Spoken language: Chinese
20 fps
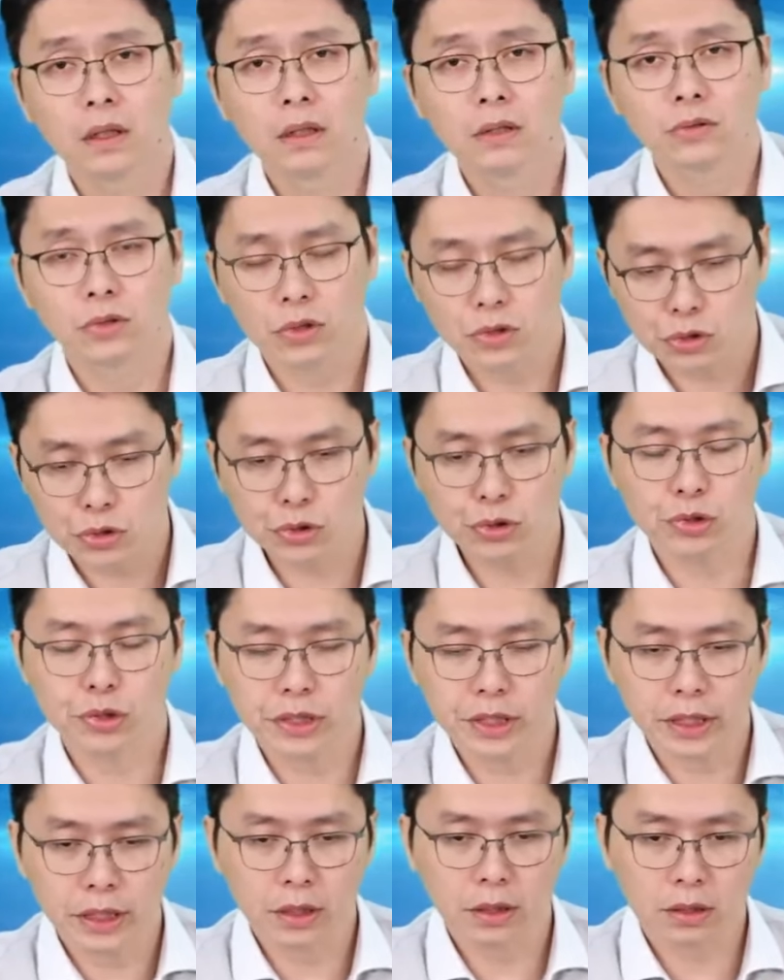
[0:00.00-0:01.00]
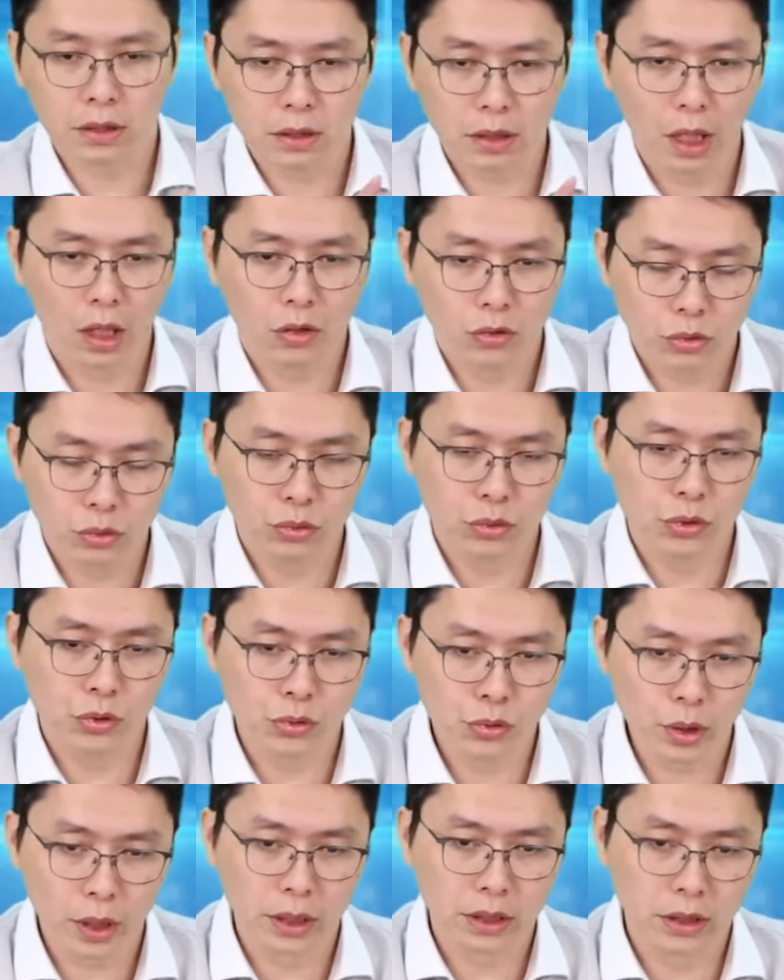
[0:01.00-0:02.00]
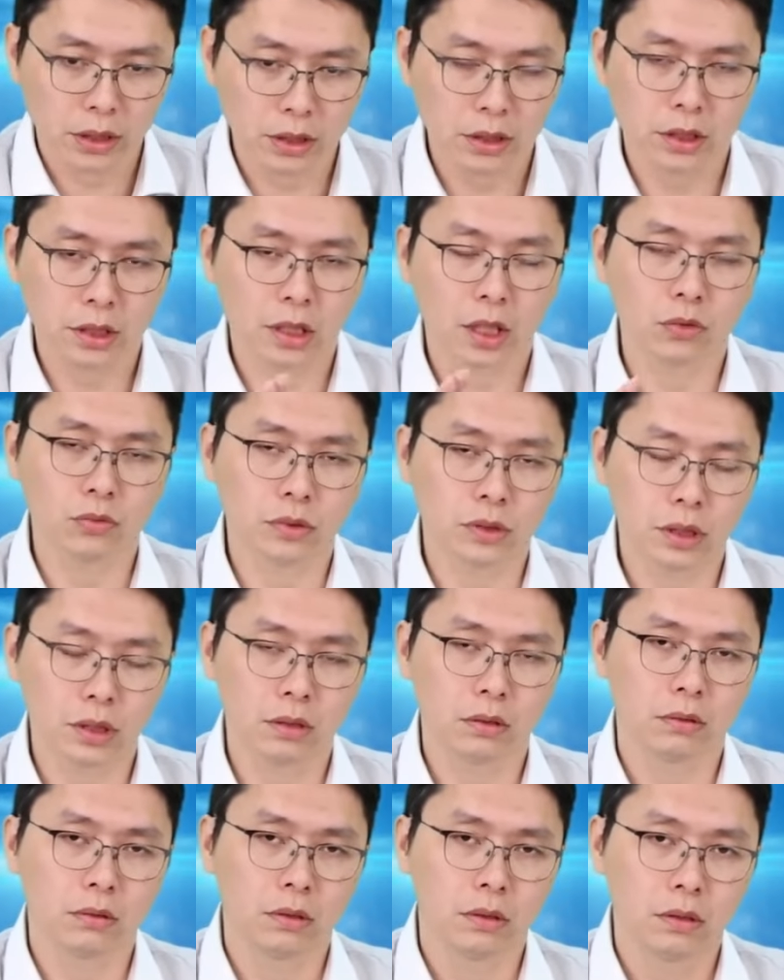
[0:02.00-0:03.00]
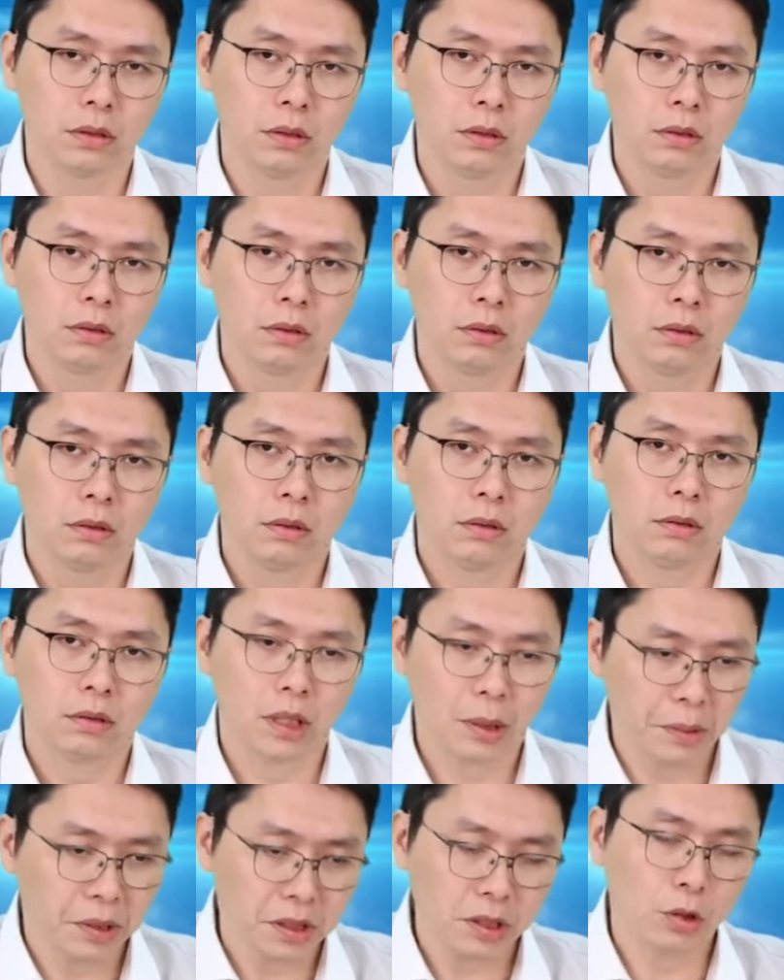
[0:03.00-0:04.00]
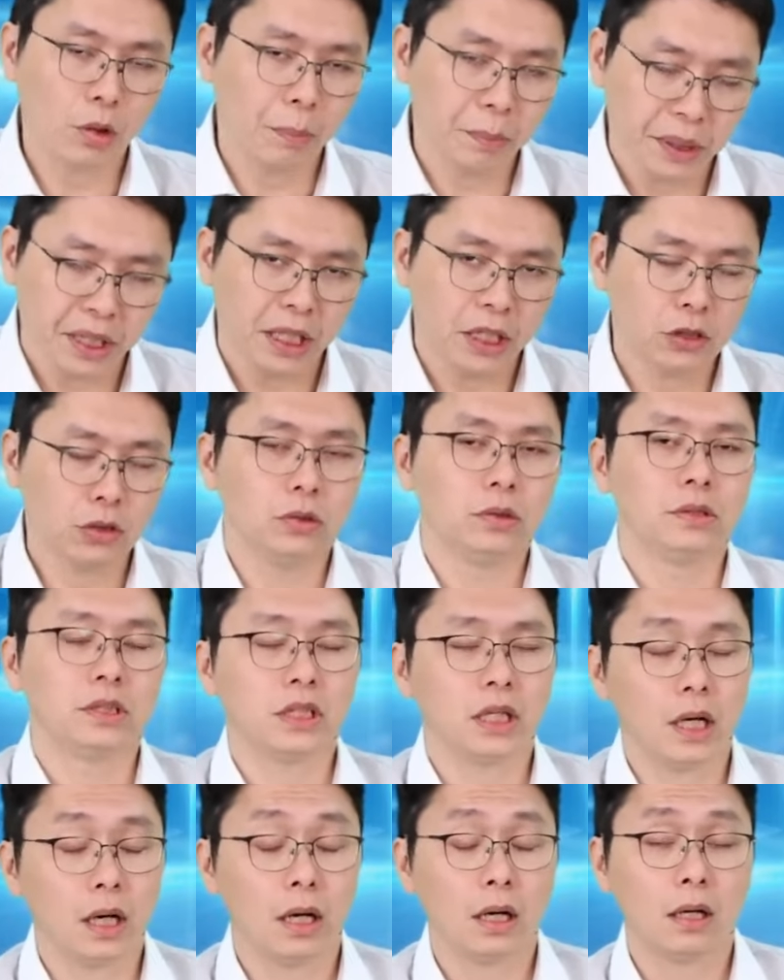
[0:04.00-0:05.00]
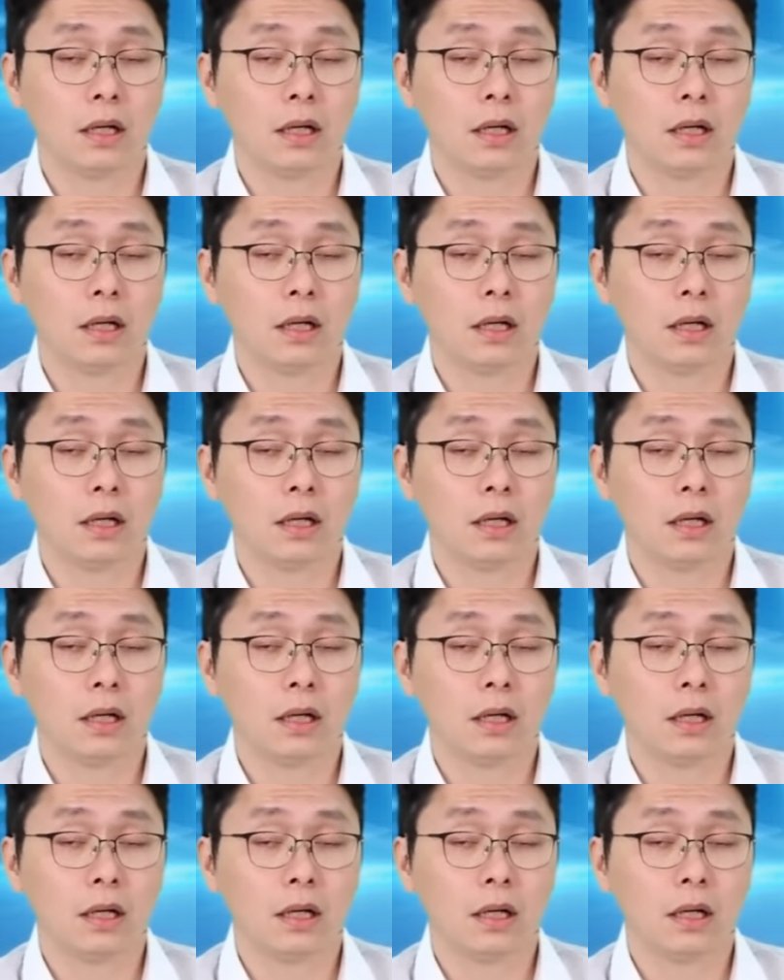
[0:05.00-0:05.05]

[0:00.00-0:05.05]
所以去年高速运算已经成长五成，代表这块本来就很强。